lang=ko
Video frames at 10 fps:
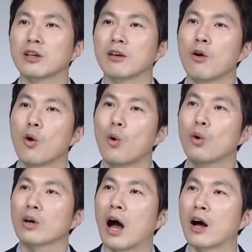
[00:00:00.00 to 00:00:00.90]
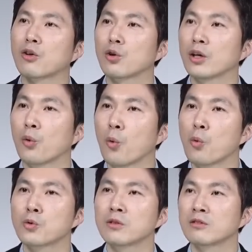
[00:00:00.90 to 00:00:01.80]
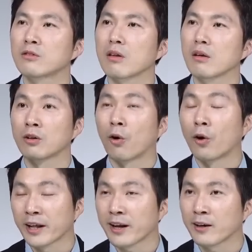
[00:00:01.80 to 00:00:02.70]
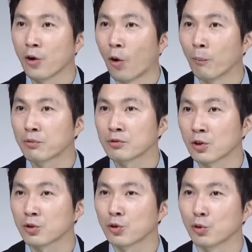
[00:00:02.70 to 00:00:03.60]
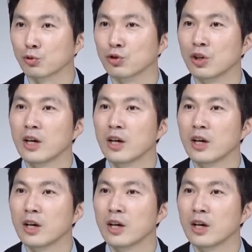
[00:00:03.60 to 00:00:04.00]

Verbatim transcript: 때 어? 가격이 오르는데 거래량이 없었던 경우,